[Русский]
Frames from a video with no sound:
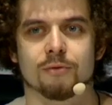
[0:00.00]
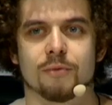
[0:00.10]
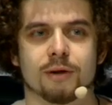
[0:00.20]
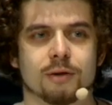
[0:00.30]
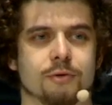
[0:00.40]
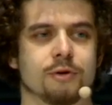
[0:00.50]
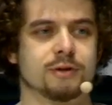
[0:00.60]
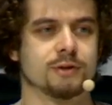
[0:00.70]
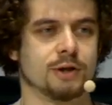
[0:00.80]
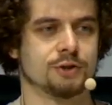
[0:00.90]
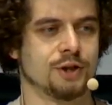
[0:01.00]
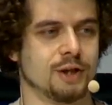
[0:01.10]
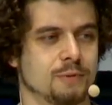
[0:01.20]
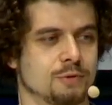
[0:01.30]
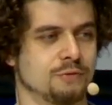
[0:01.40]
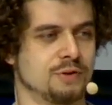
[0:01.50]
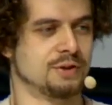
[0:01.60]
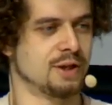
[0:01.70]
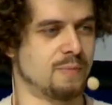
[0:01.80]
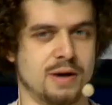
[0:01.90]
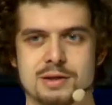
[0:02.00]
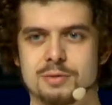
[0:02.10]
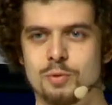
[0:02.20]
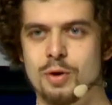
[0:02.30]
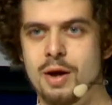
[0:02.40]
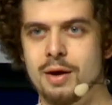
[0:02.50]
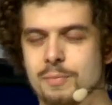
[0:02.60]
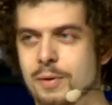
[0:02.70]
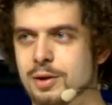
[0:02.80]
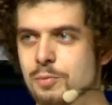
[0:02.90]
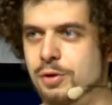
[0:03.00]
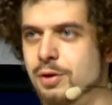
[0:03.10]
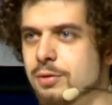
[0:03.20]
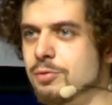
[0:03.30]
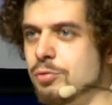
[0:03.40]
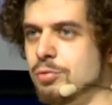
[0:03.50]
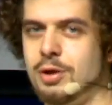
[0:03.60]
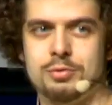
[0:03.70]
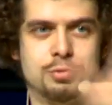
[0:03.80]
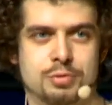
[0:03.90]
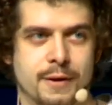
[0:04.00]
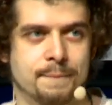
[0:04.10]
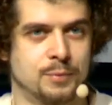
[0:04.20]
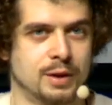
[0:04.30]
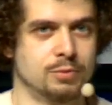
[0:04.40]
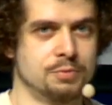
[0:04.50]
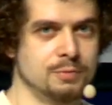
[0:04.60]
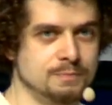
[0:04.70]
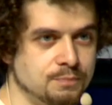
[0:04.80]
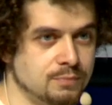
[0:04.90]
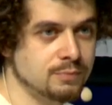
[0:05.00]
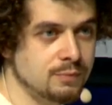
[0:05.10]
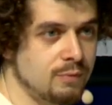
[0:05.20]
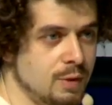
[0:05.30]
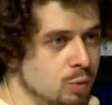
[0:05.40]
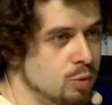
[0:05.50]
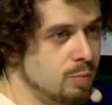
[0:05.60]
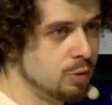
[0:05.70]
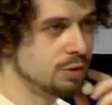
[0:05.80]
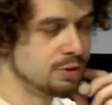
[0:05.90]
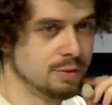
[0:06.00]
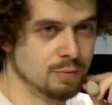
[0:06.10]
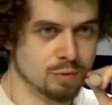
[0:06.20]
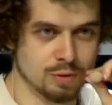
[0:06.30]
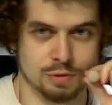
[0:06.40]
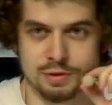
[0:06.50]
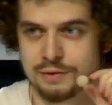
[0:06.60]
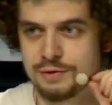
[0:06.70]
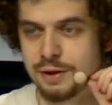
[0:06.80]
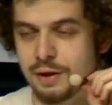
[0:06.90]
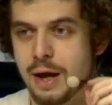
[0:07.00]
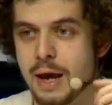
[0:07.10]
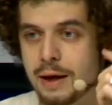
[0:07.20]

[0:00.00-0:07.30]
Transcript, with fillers: у меня такое расхождение, потому что все сидят по-разному, и поэтому я так то туда, то сюда. В общем, Буду работать, буду работать на всех.